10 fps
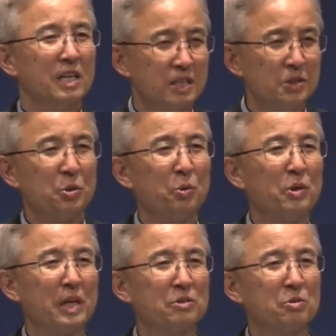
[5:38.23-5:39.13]
그
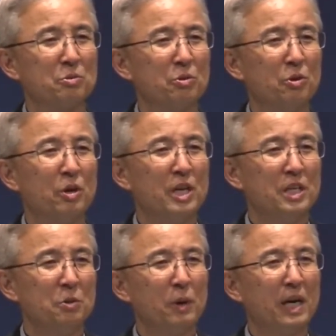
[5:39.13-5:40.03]
속에서도
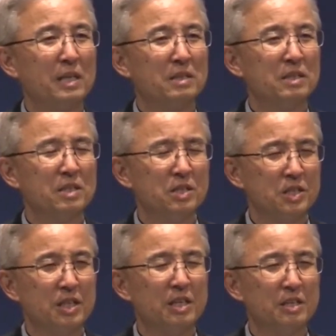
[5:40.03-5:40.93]
이와 같은
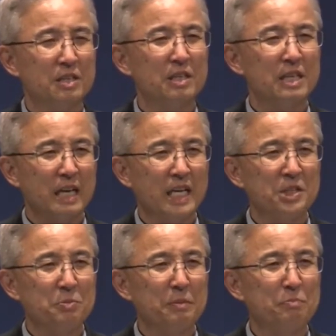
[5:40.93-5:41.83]
진리를
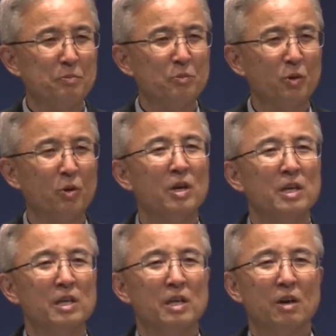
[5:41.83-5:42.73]
가슴에 품고
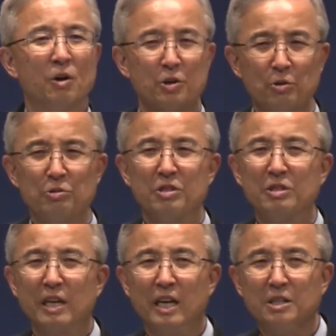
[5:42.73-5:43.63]
어려운
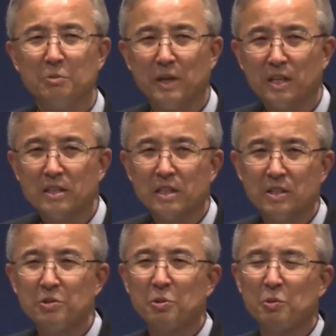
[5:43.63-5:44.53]
일을 당하지만
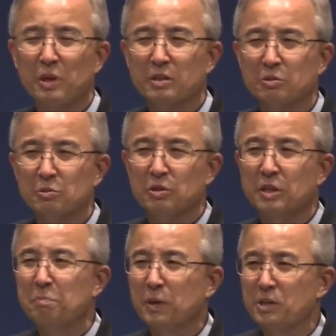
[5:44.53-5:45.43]
그 속에서도
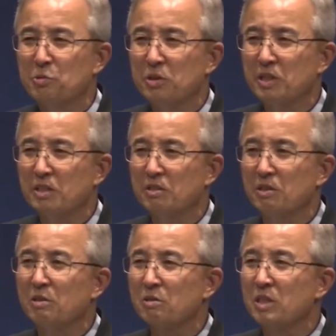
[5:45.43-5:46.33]
기뻐할 수 있다는 거예요.